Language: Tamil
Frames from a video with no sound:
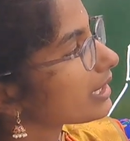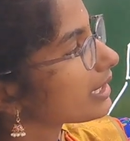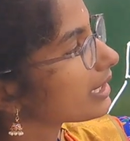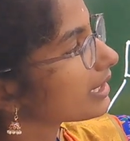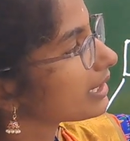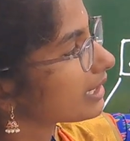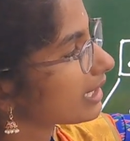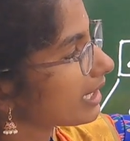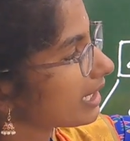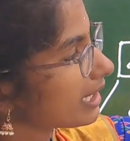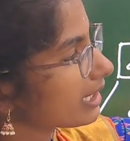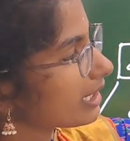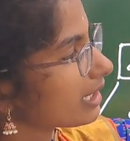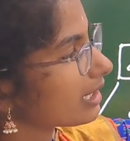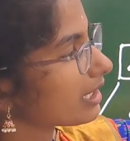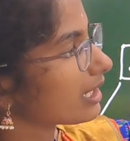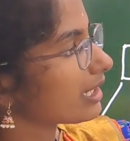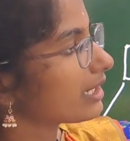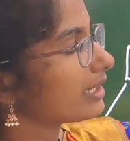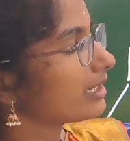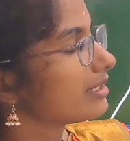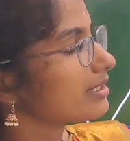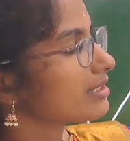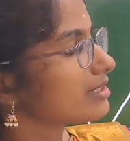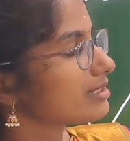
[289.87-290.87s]

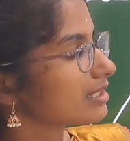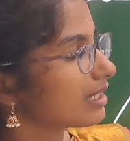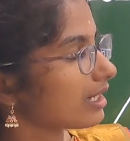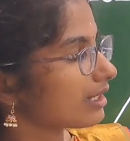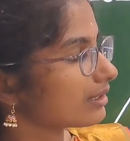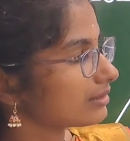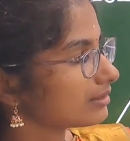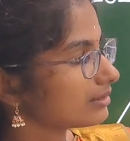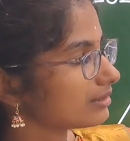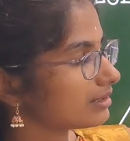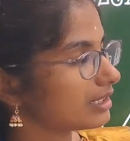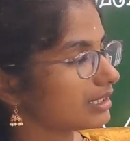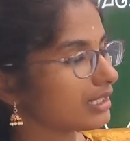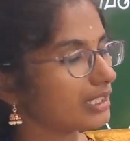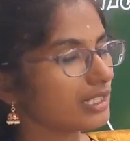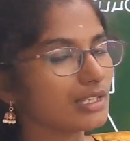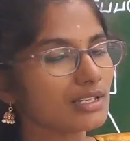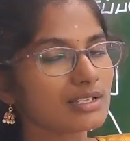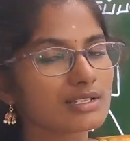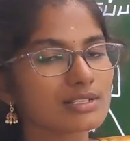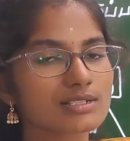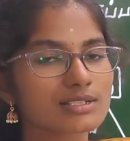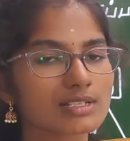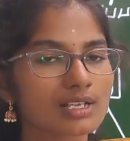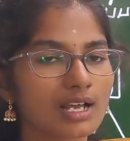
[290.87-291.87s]
இடைநிலை சந்தி
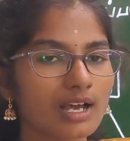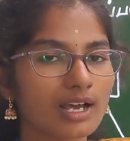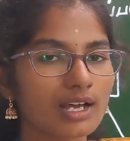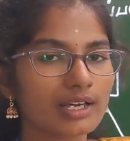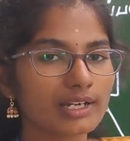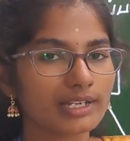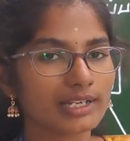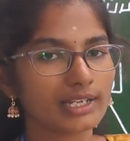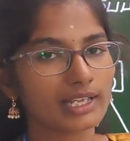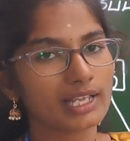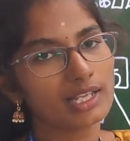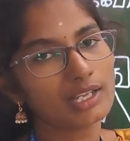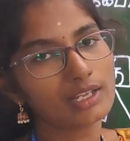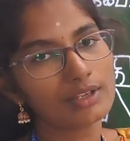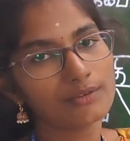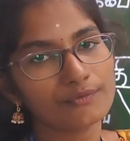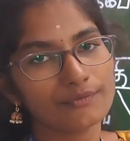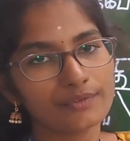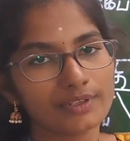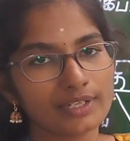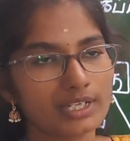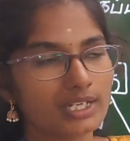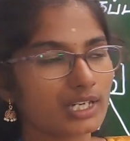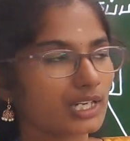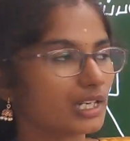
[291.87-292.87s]
சாரியை
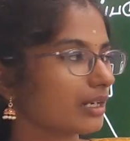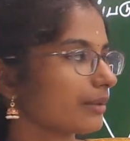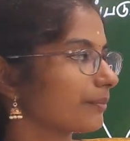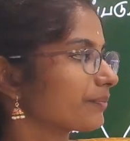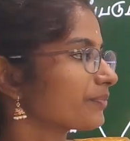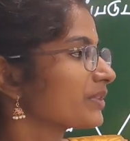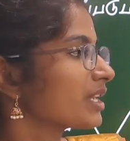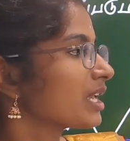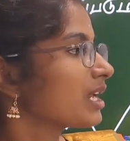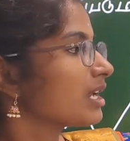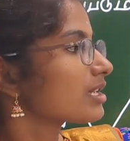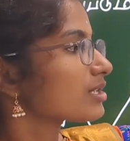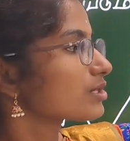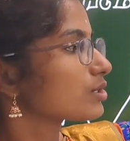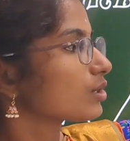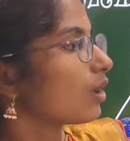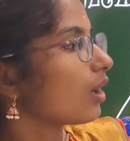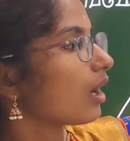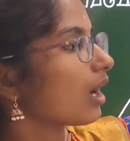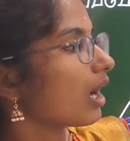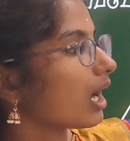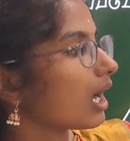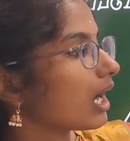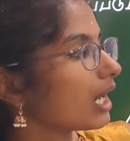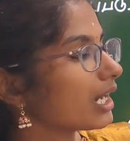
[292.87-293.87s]
விகாரம் ஸோ
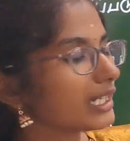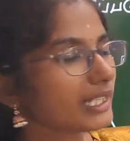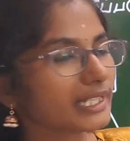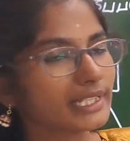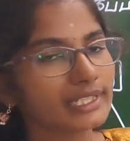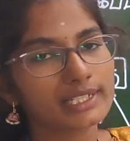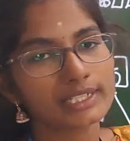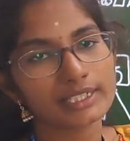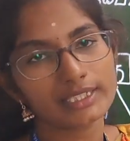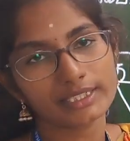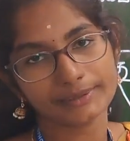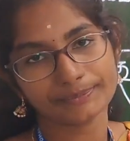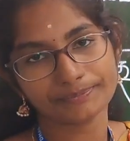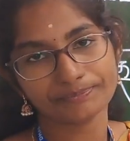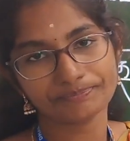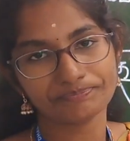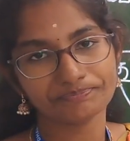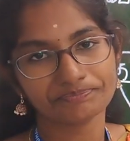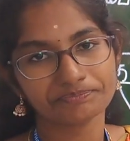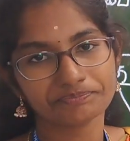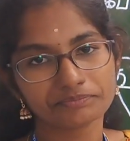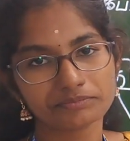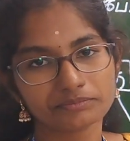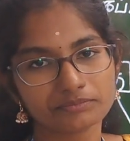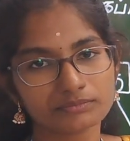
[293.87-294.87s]
ஆறு இருக்குது
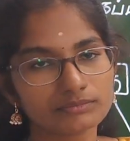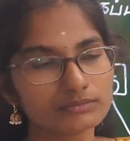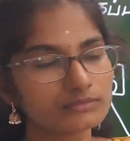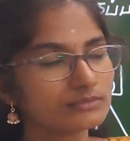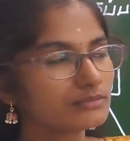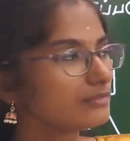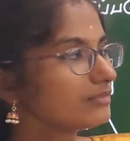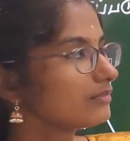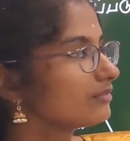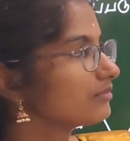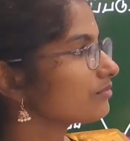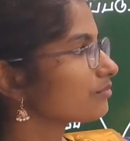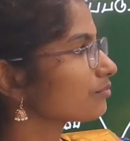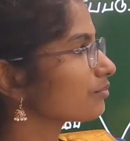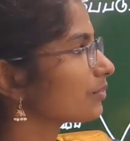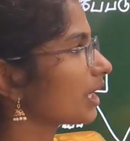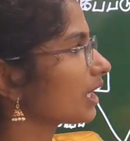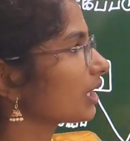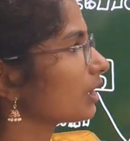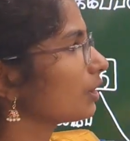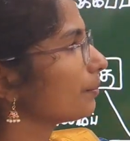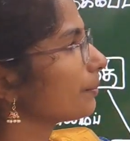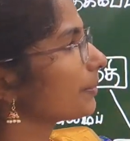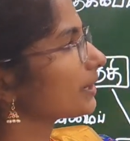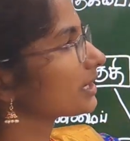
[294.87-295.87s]

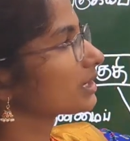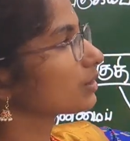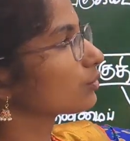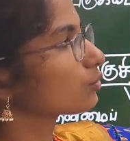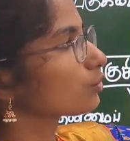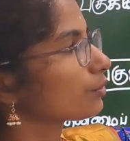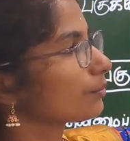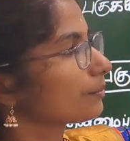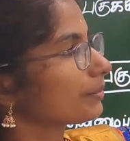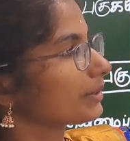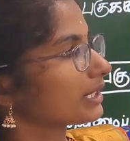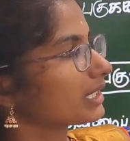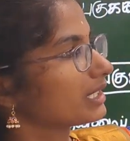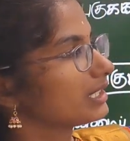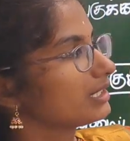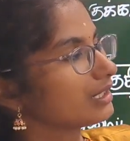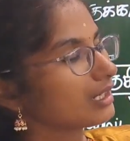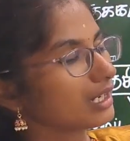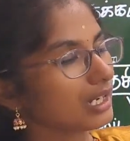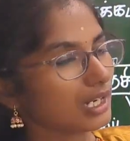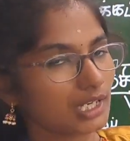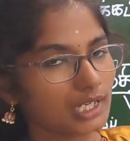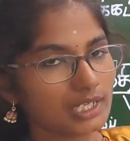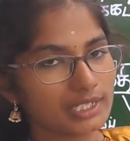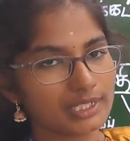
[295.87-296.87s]
பகுப்பத உறுப்புகள்
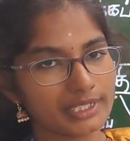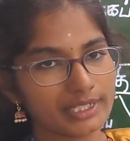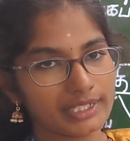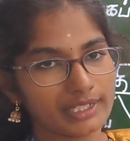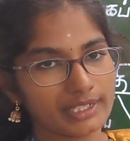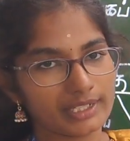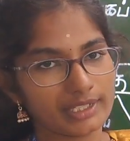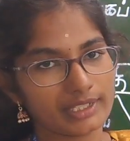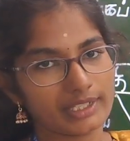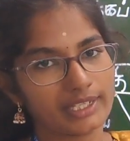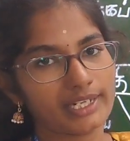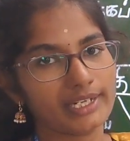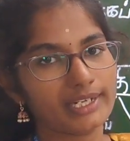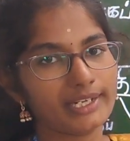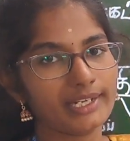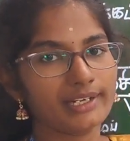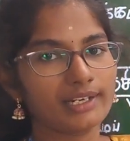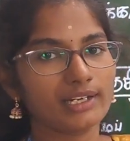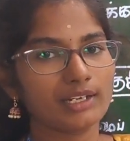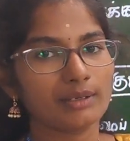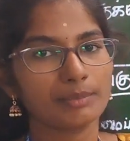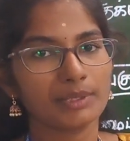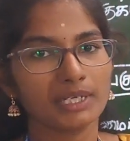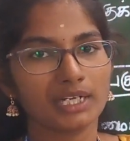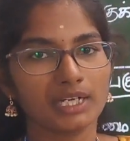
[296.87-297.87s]
ஆறு இருக்குது
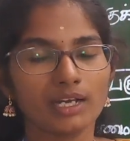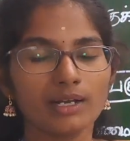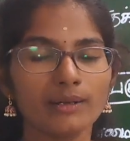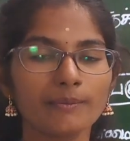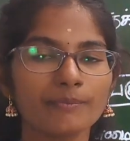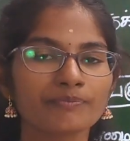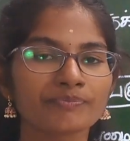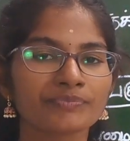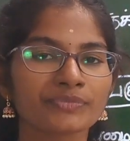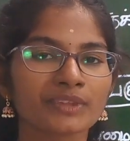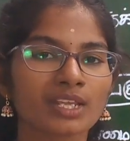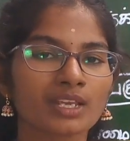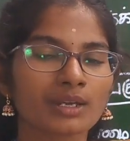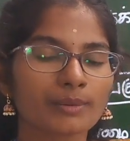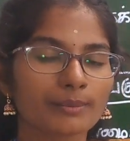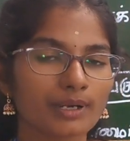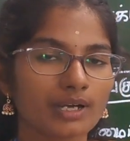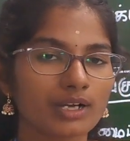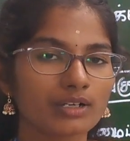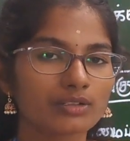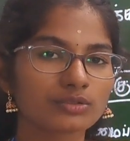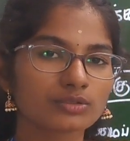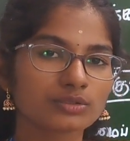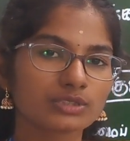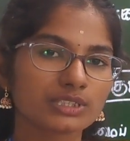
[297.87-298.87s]
என்னென்ன அப்படின்னா
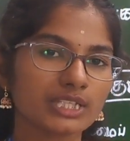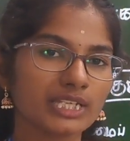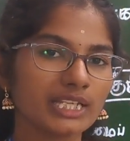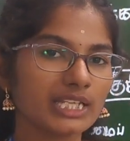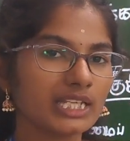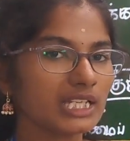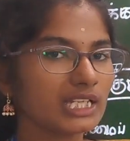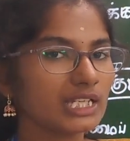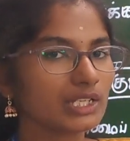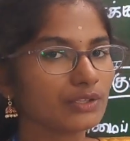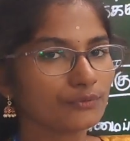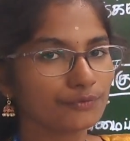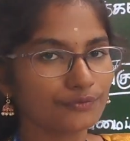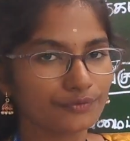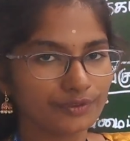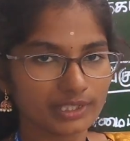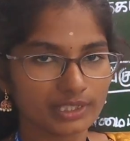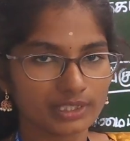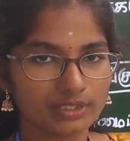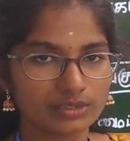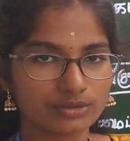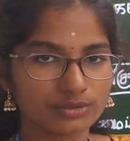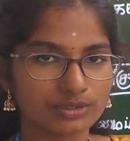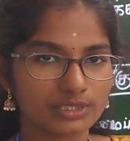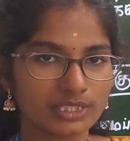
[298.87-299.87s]
பகுதி
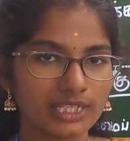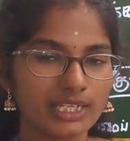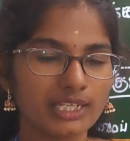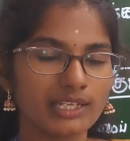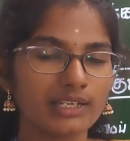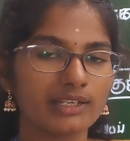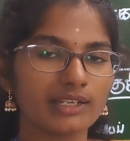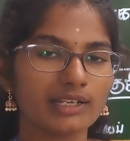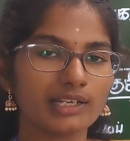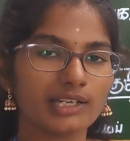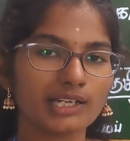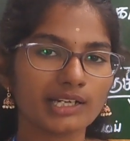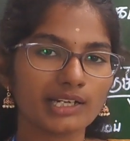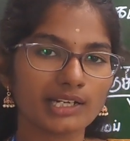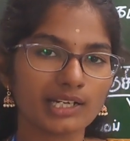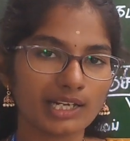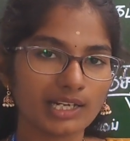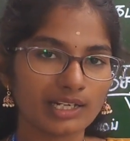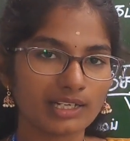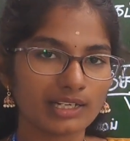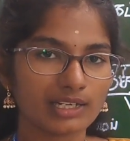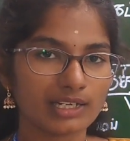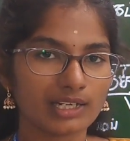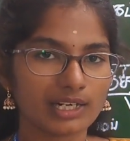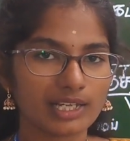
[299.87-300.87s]
விகுதி
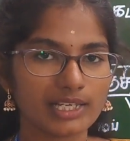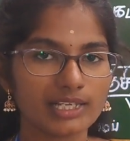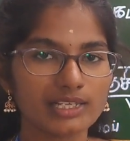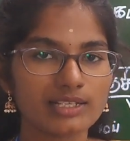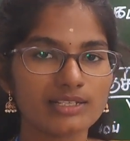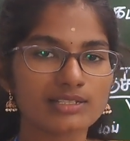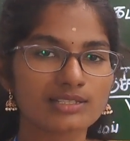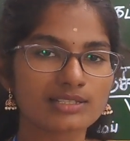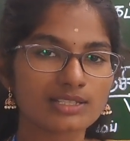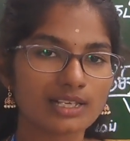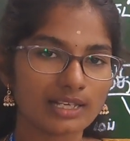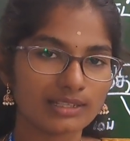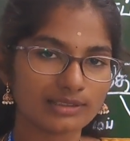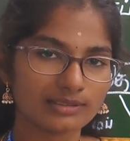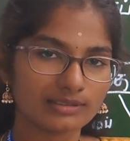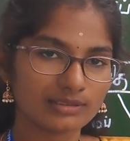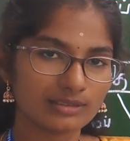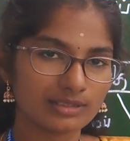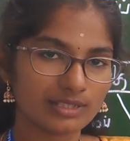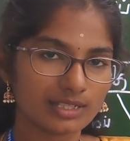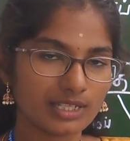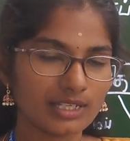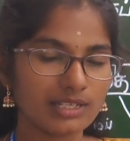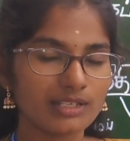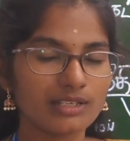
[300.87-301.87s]
இடைநிலை
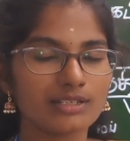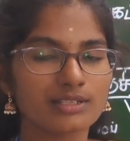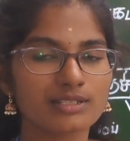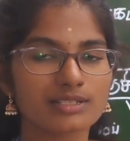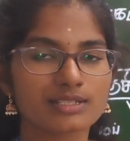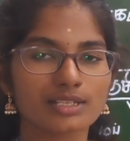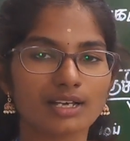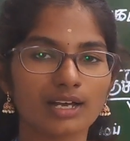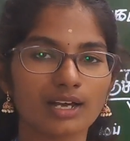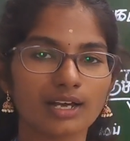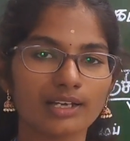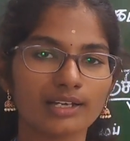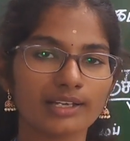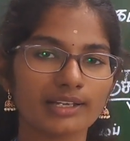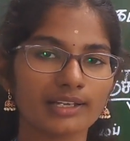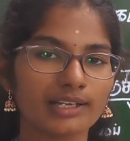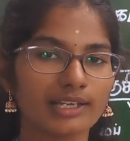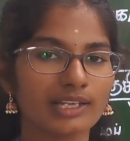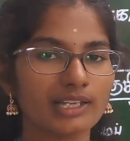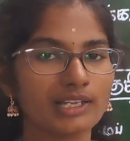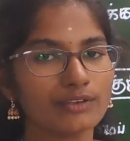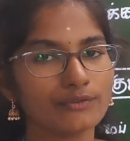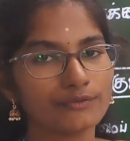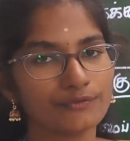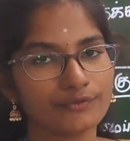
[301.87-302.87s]
சந்தி
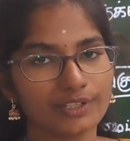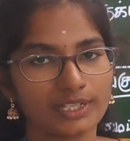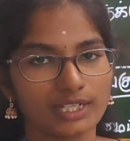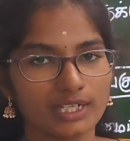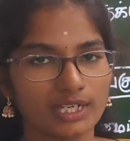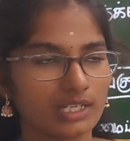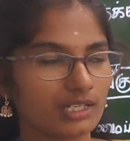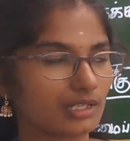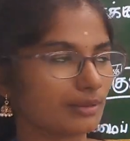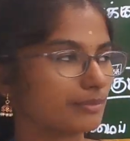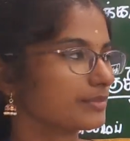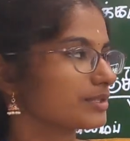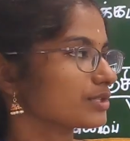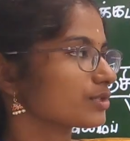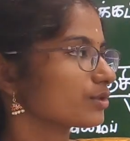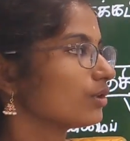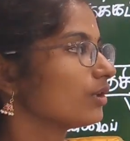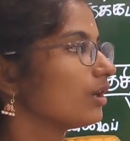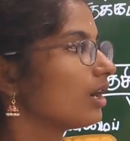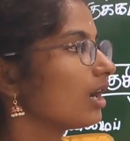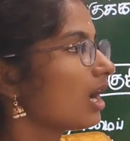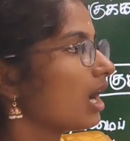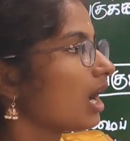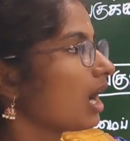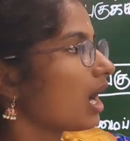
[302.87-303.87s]
சாரியை விகாரம் ஸோ
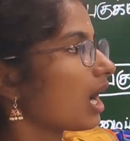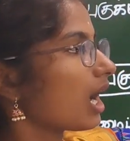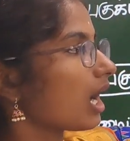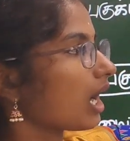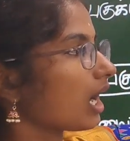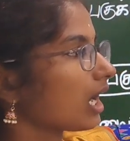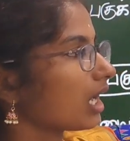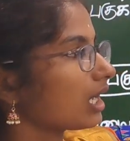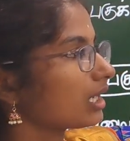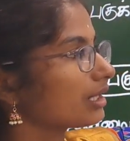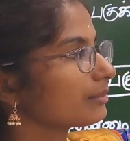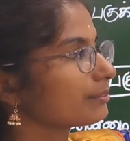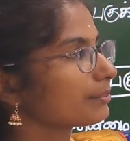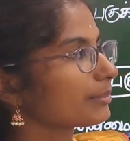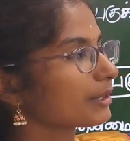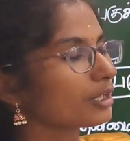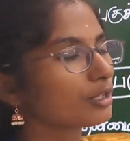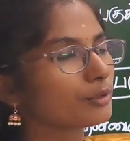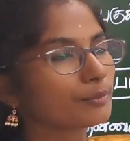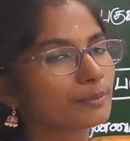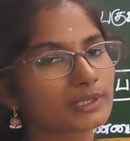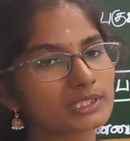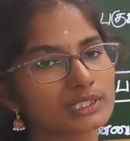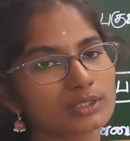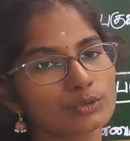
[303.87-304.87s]
ஆறு
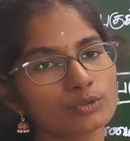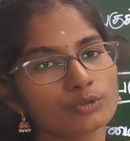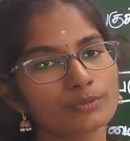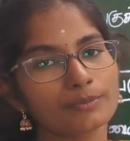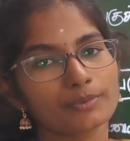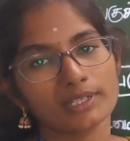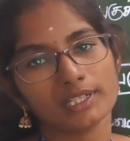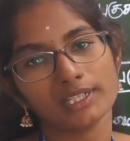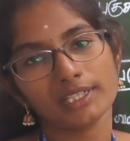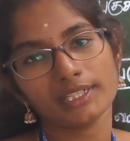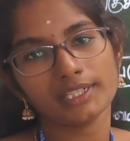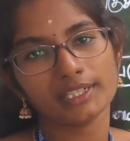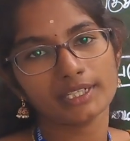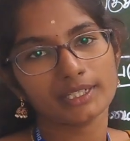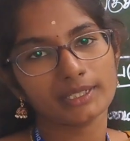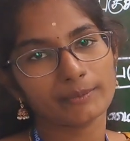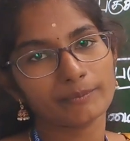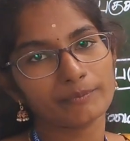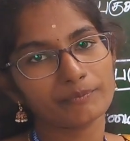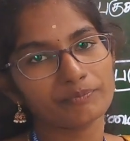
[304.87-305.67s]
பகுப்பத உறுப்புகள் இருக்குது